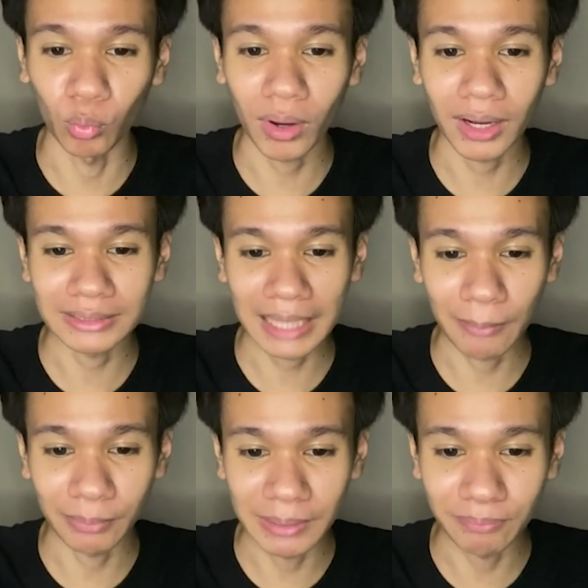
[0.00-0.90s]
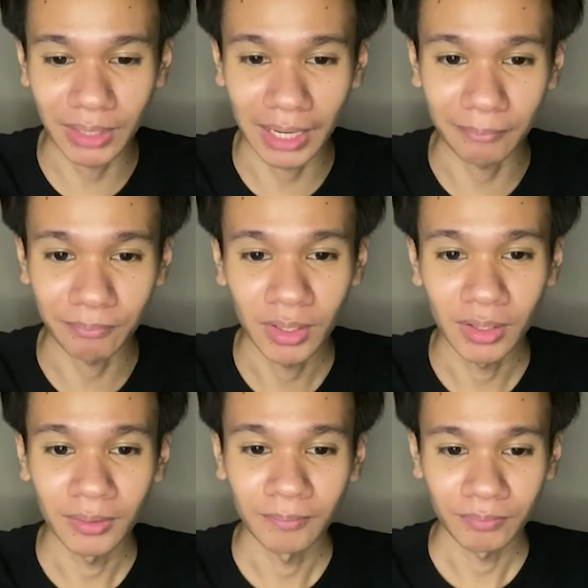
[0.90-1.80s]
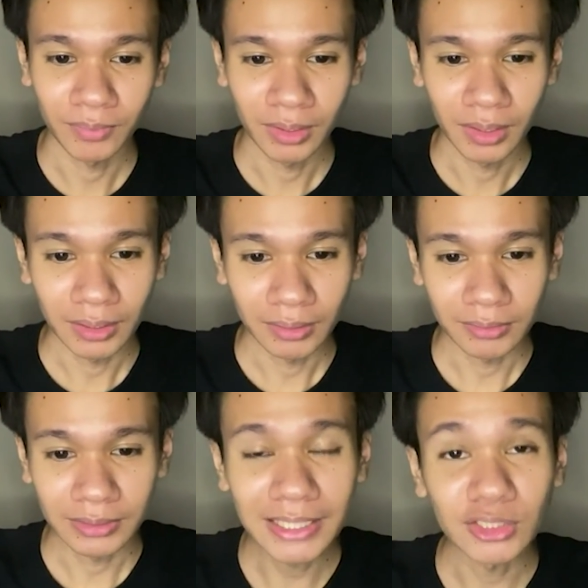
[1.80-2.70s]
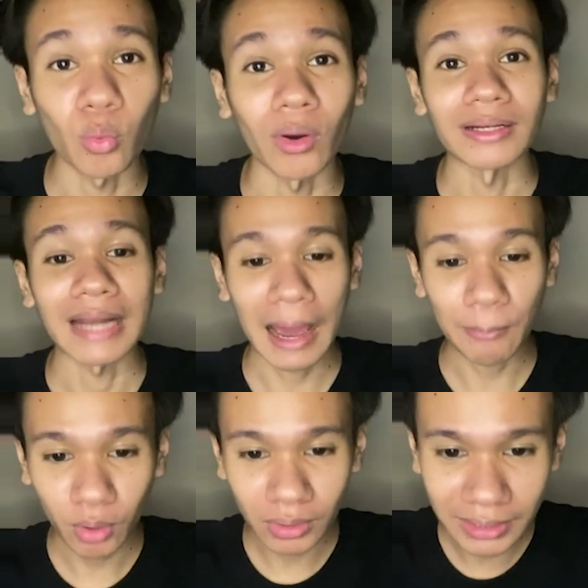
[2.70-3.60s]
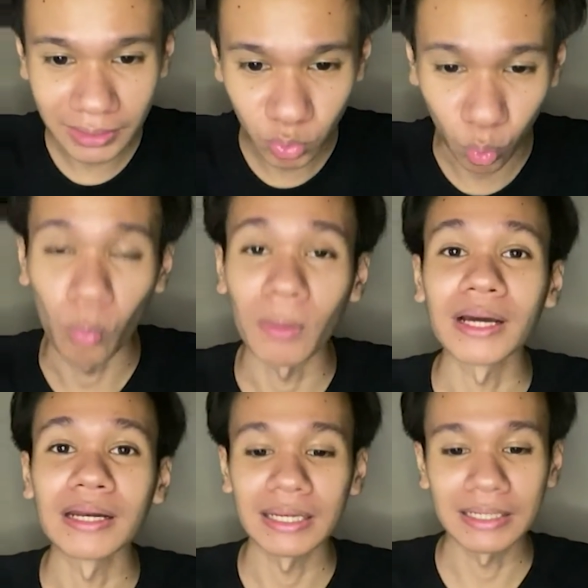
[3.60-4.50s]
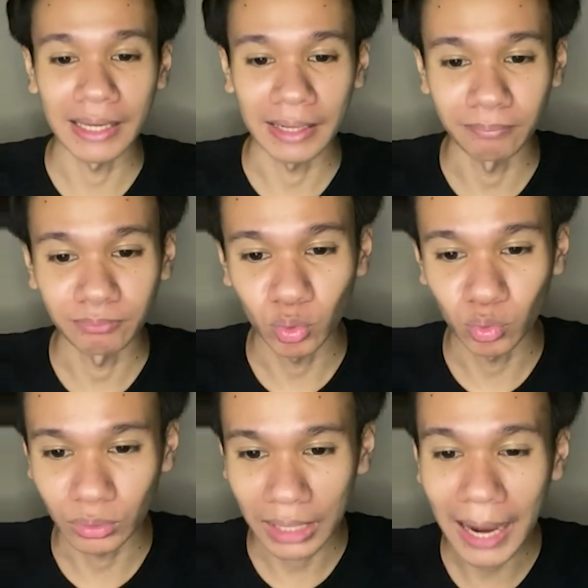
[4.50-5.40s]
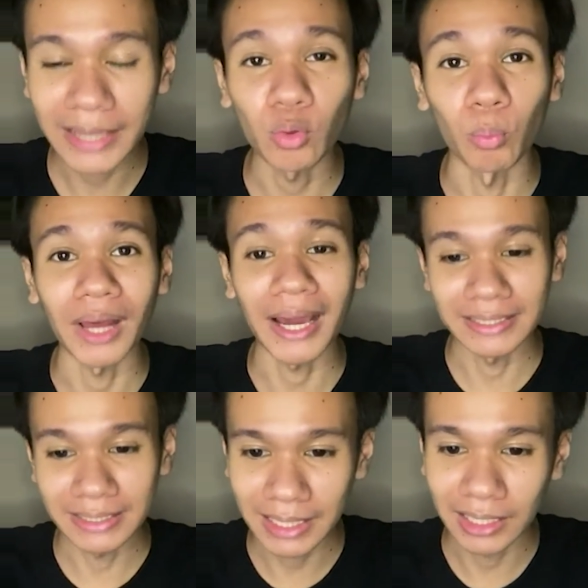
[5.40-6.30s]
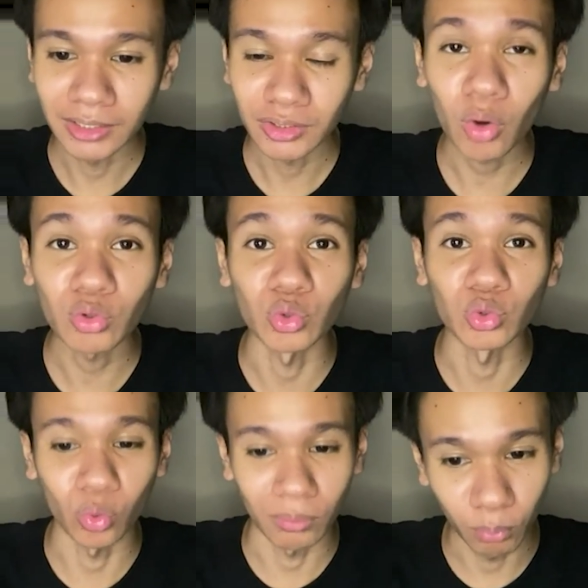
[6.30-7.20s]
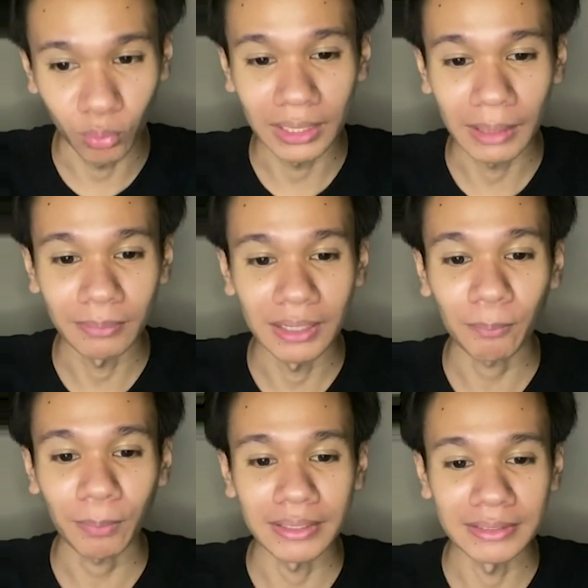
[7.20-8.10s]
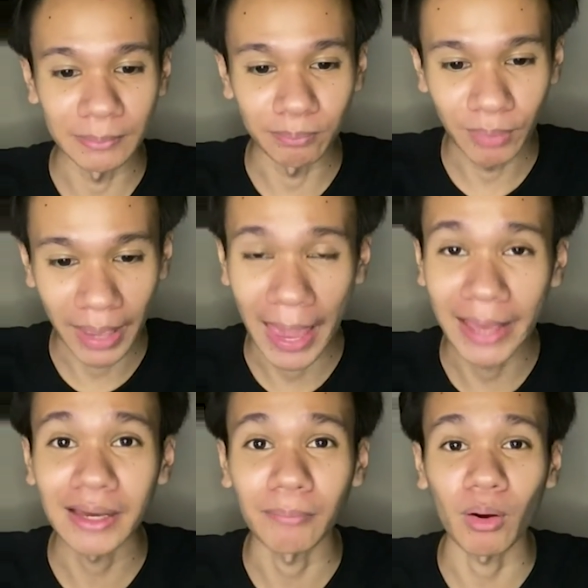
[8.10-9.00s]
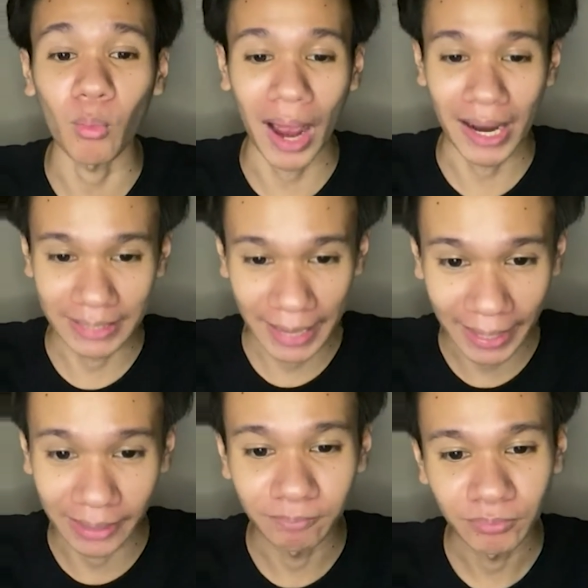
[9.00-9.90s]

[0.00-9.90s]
ฏว่าก็ตามคลิปเนี่ยครับยิ่งสวดน้ำก็ยิ่งสูงขึ้นเรื่อยๆครับจนสุดท้ายหนุ่มรายนี้เนี่ยต้องหยุดสวดมนต์ครับแล้วไปหยิบแหเนี่ยมาหว่านแทน